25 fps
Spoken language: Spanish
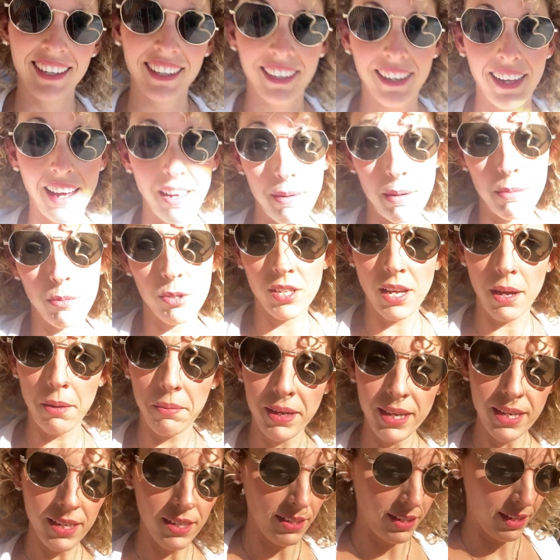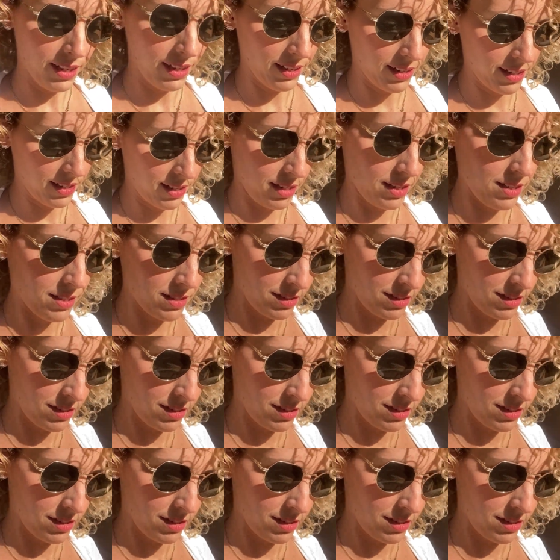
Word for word: Nada, ah, vamos a ver qué,